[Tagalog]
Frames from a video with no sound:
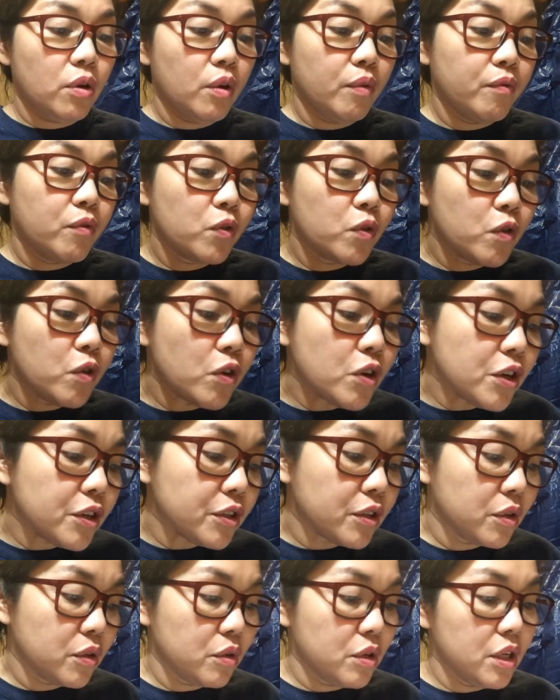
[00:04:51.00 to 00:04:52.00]
of
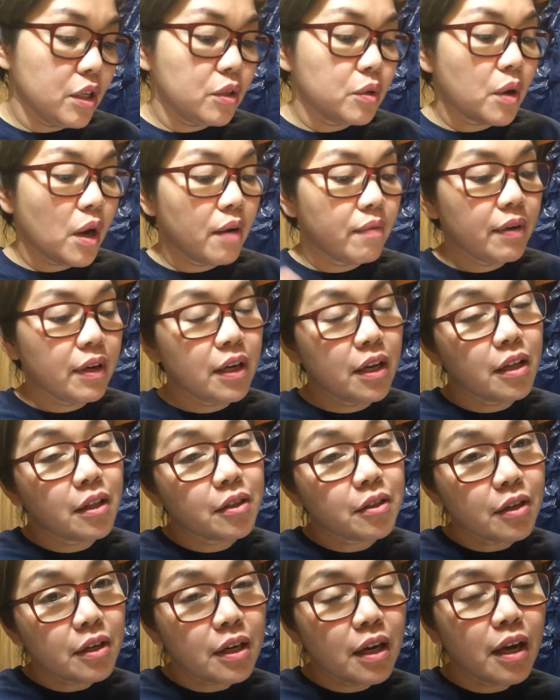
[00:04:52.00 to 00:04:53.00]
course, you need to have an
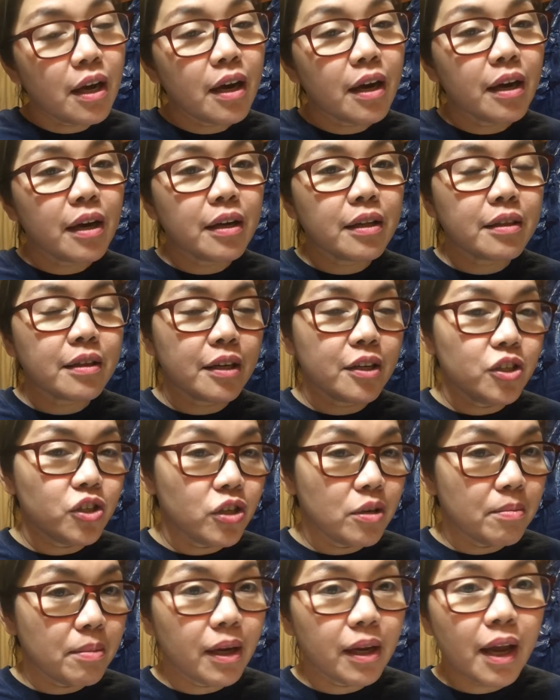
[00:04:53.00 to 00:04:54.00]
internet, a
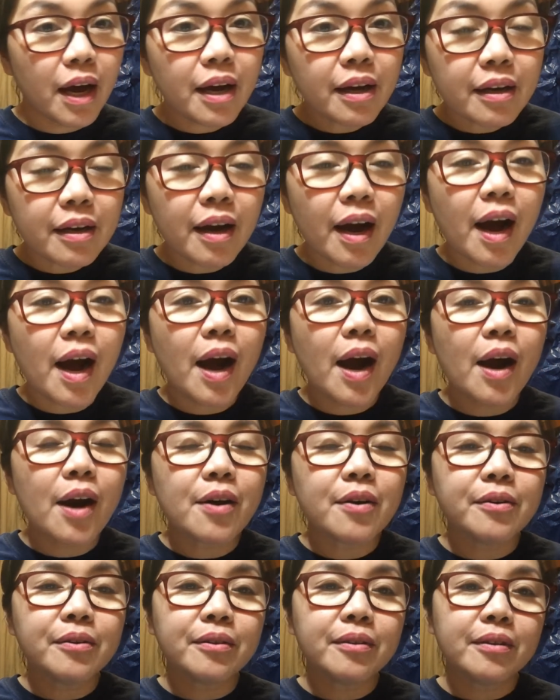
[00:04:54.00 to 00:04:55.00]
Gmail
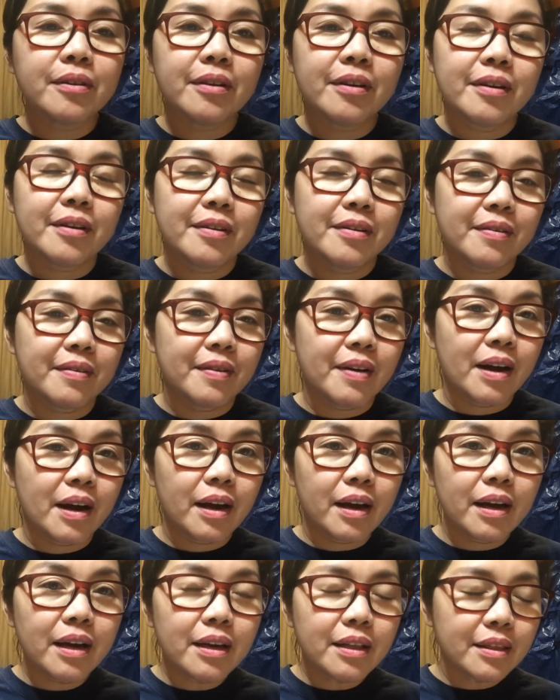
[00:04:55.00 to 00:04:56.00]
account,
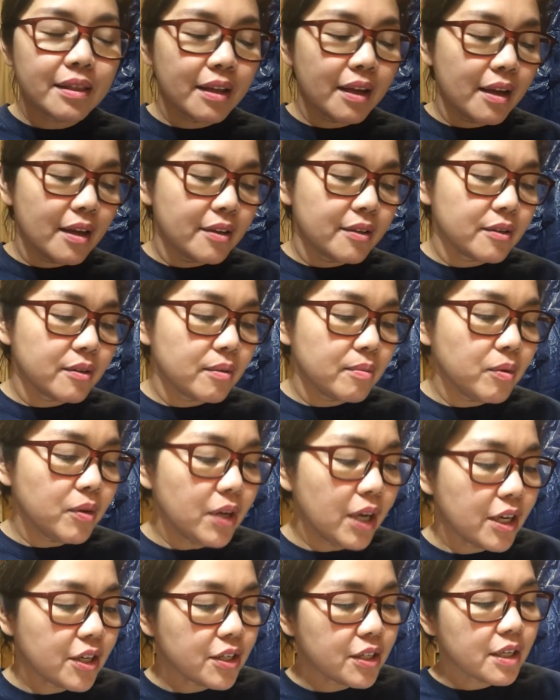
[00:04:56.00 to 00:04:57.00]
right? So,
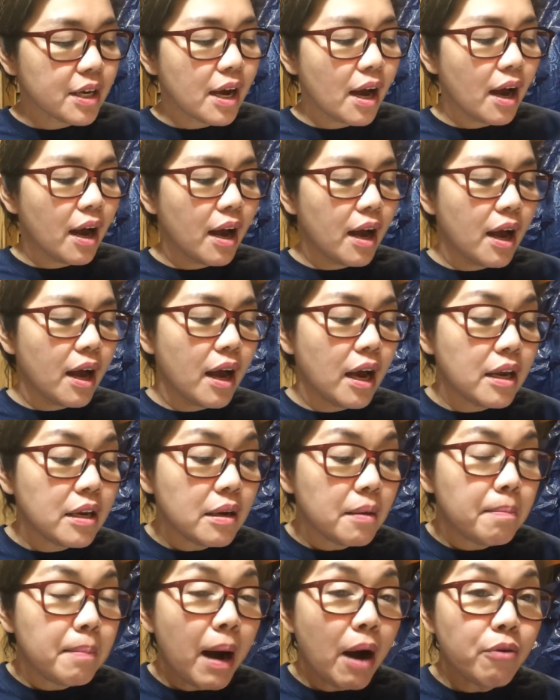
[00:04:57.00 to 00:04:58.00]
muna siya. Ay,
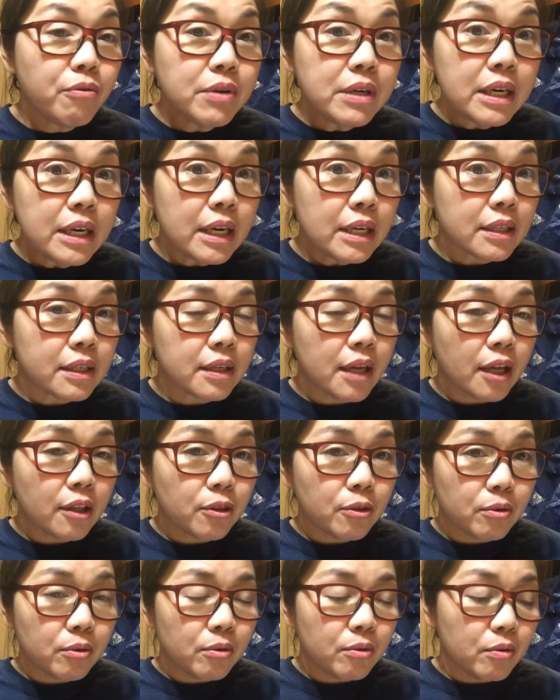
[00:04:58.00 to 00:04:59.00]
na boundaries
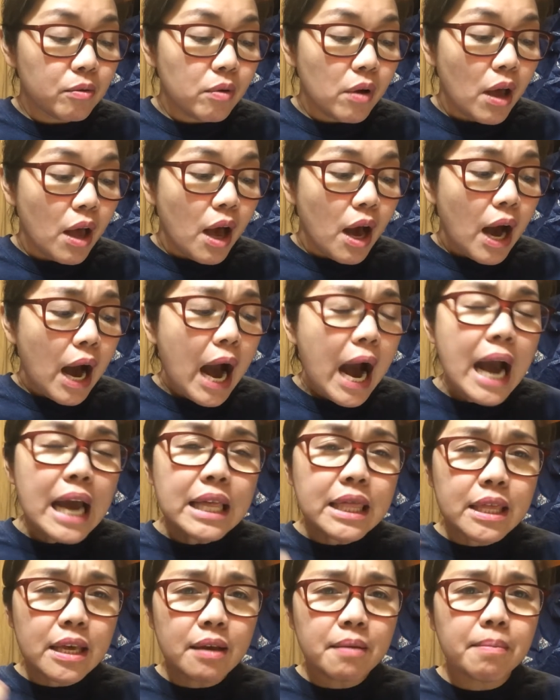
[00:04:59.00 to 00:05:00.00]
na to, no?
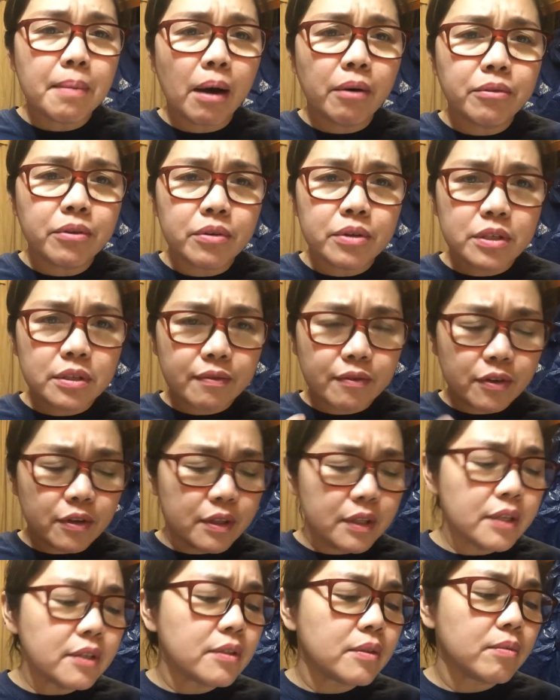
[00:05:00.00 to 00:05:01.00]
I think boundaries
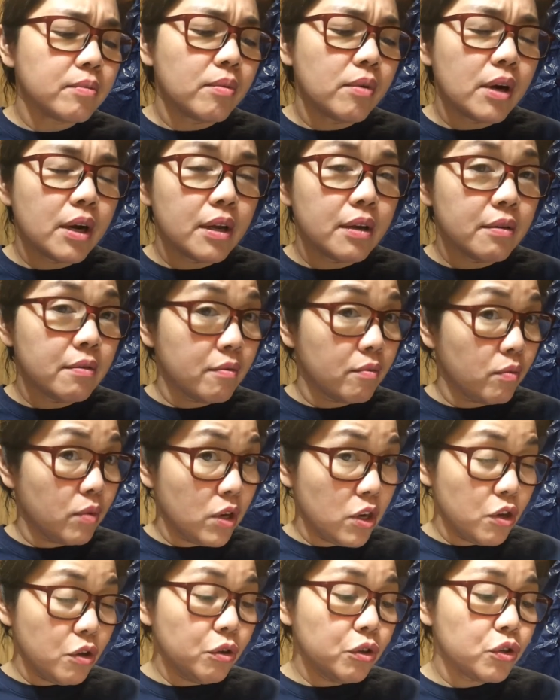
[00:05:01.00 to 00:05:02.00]
for this one,
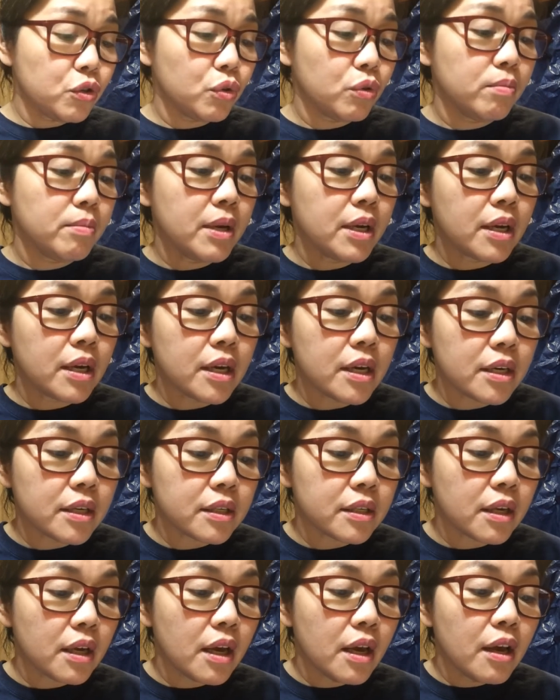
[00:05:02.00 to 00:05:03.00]
when YouTubing
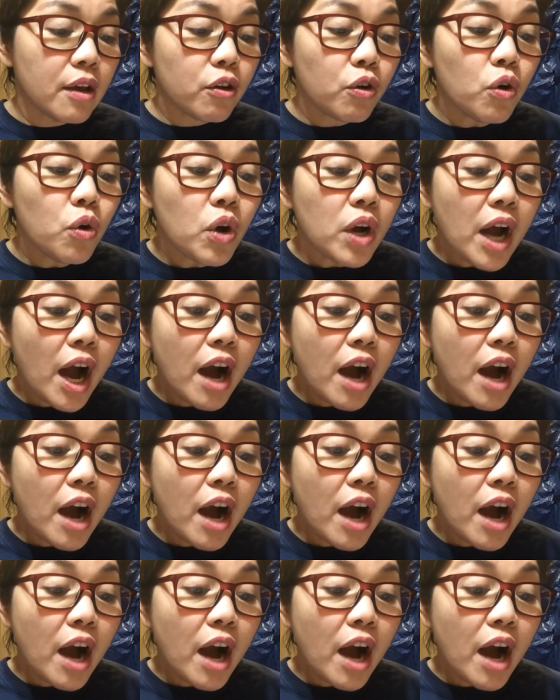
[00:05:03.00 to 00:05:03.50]
is, kung